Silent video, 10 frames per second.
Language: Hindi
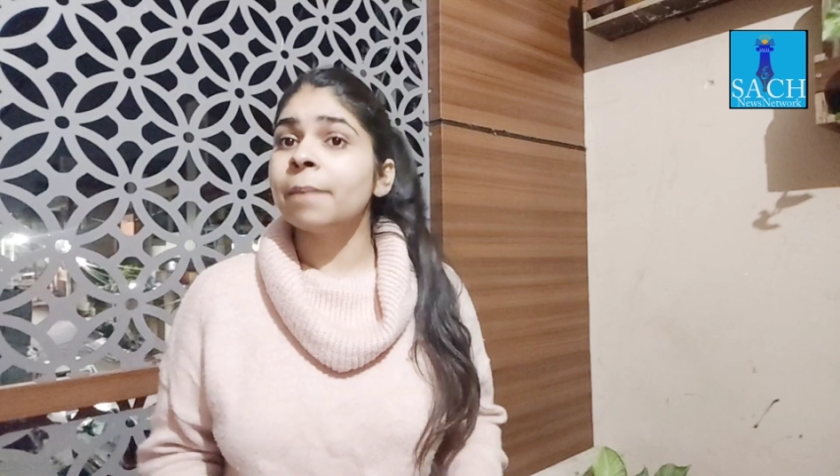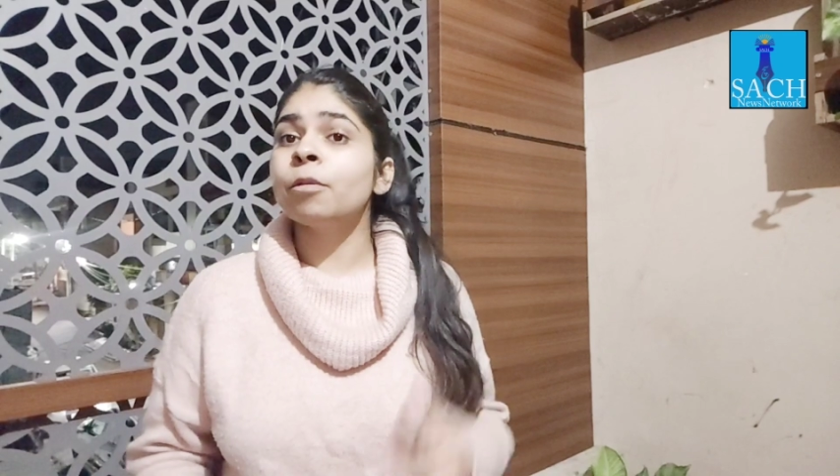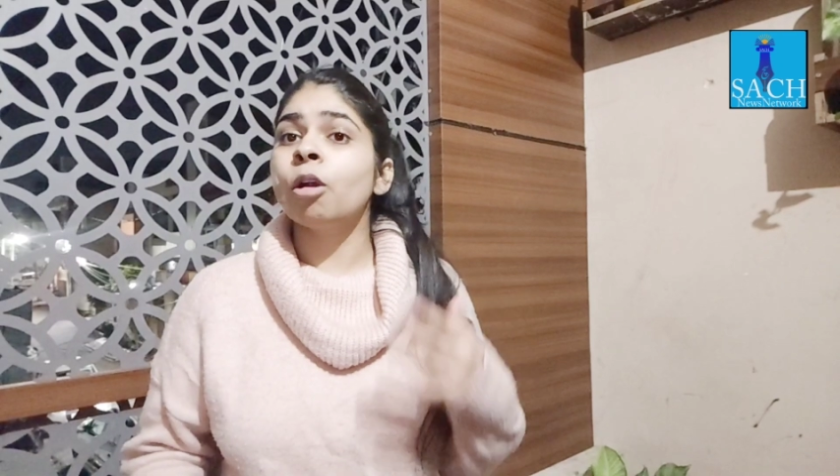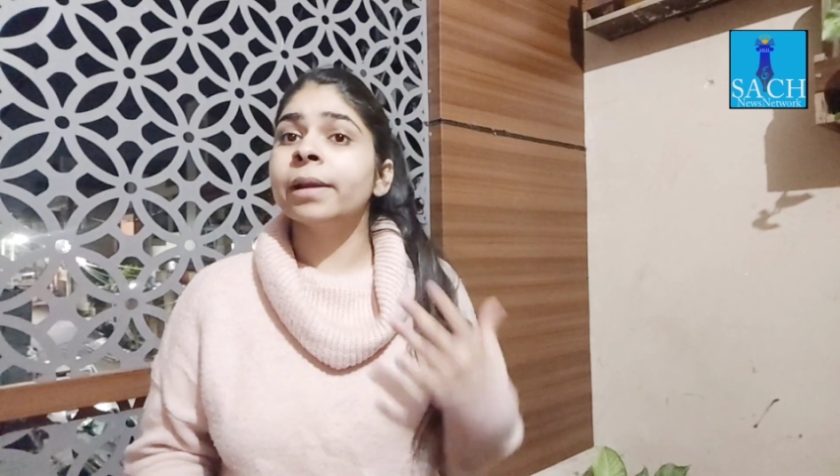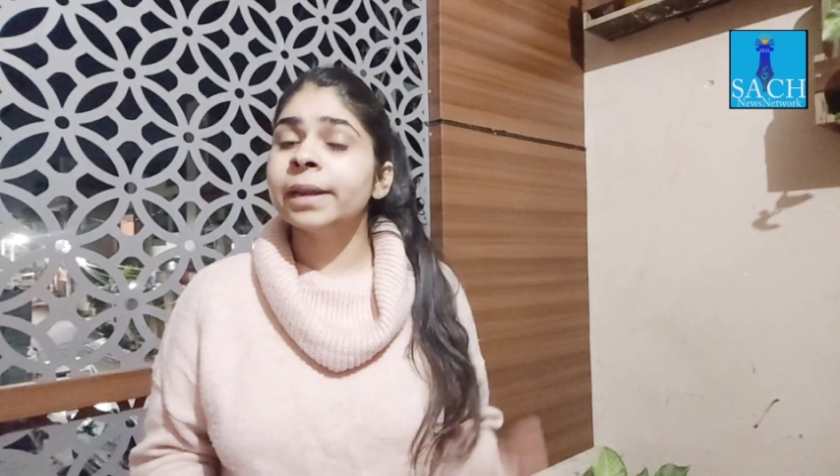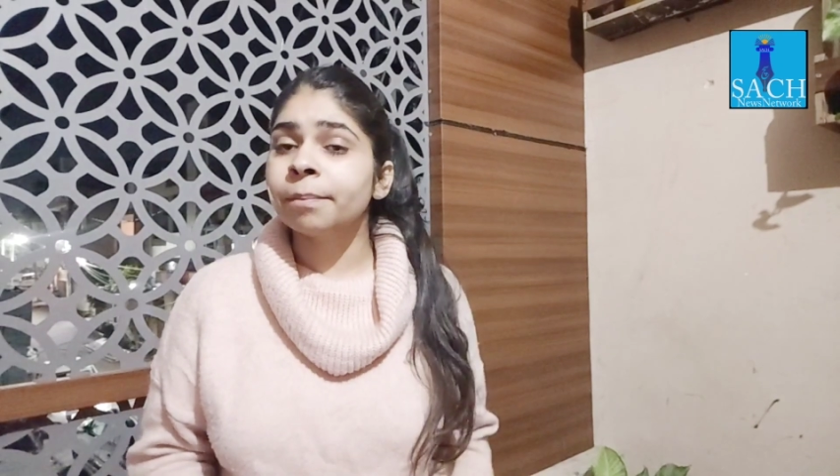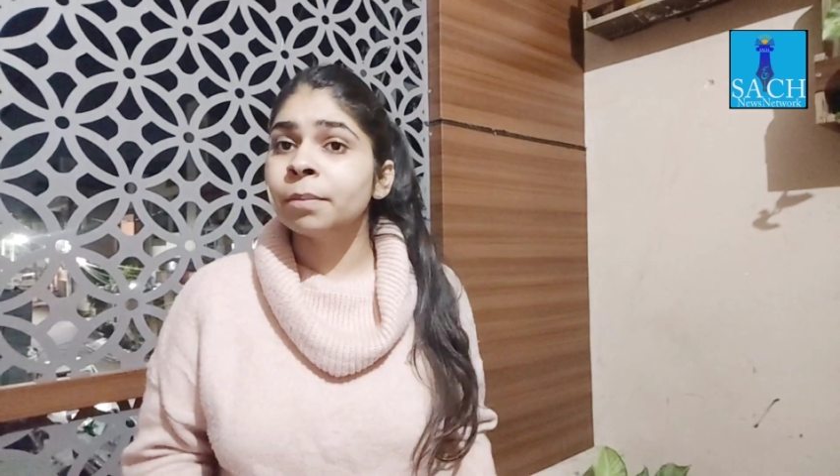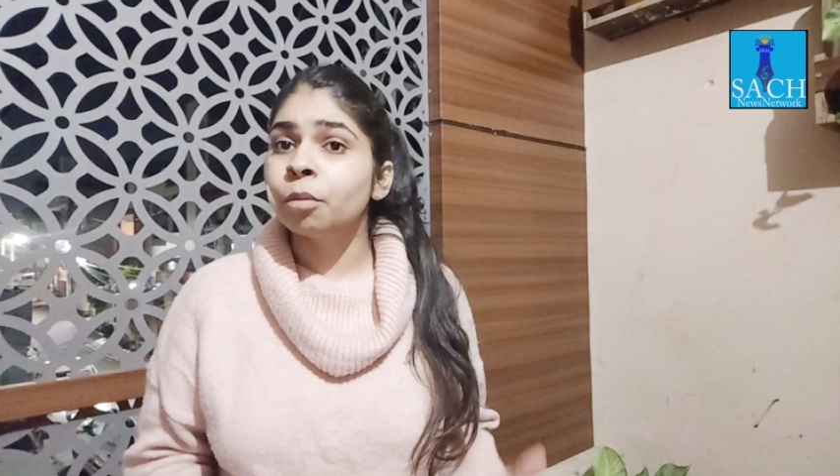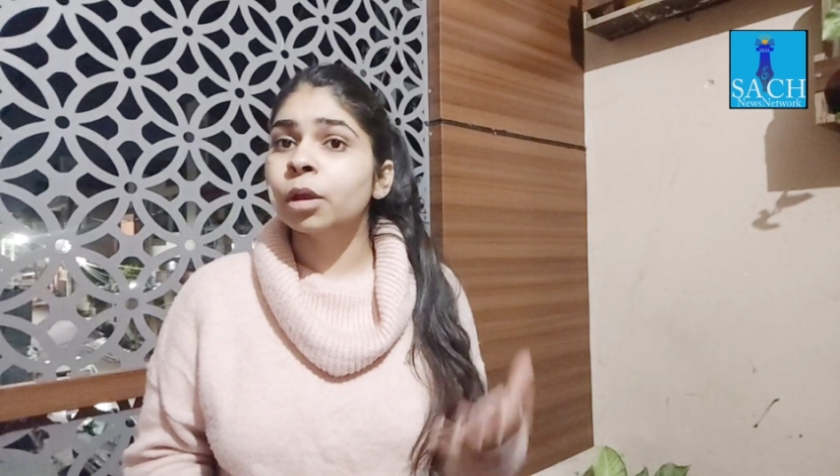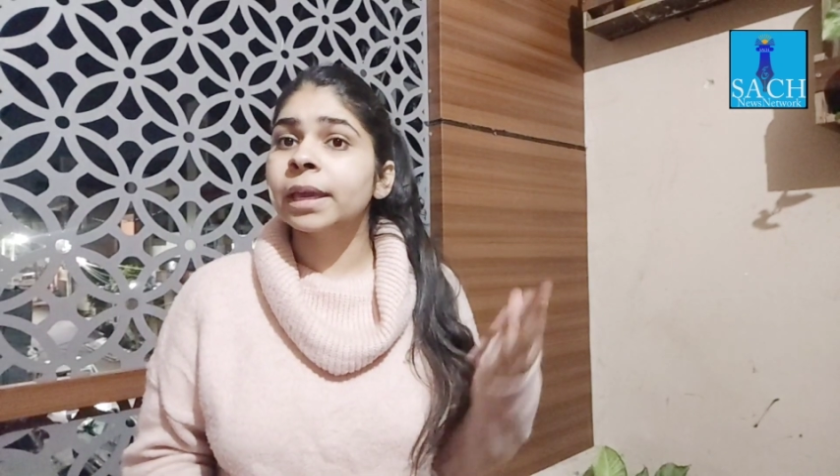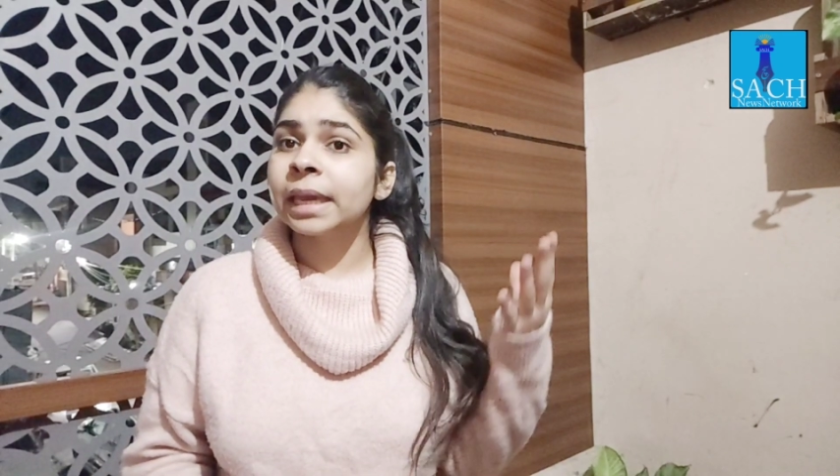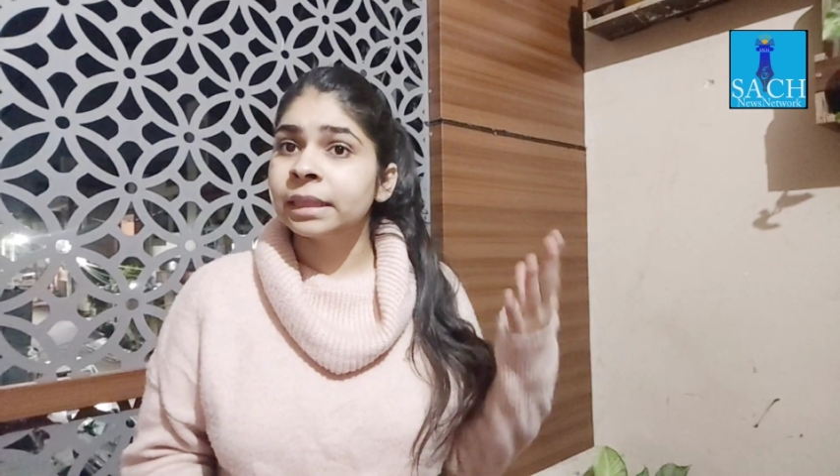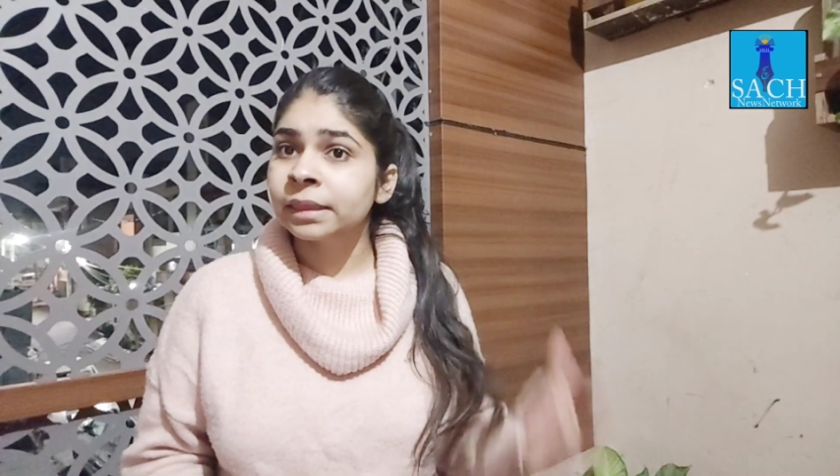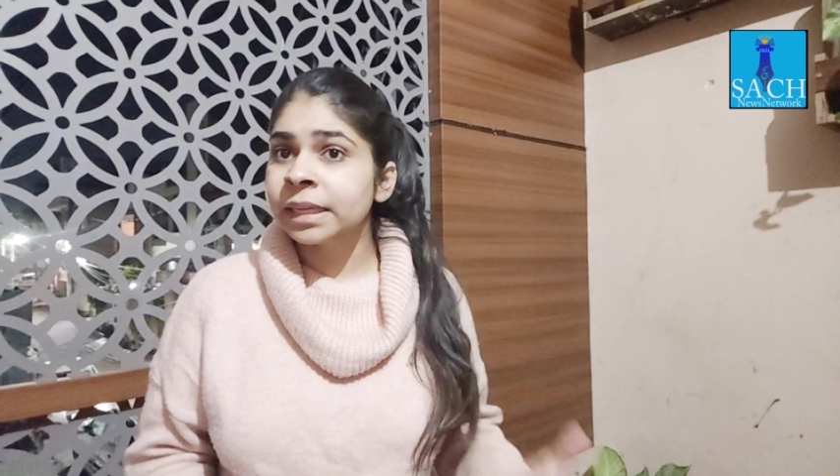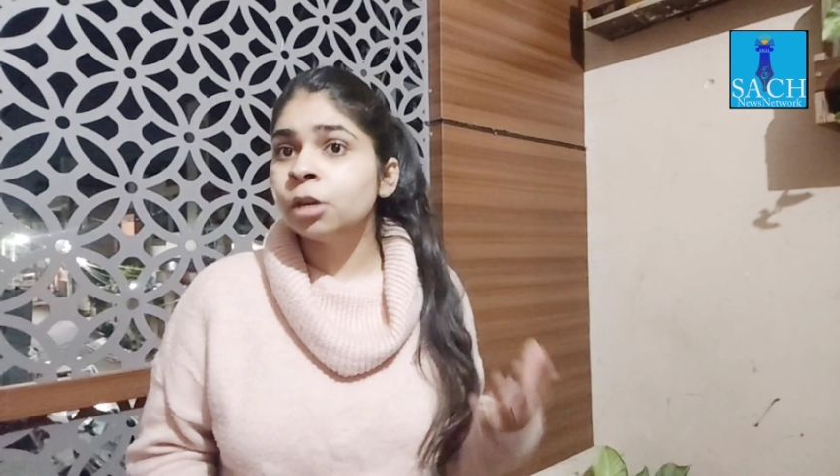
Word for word: फिर आपने ऑलरेडी अपनी बुकिंग इन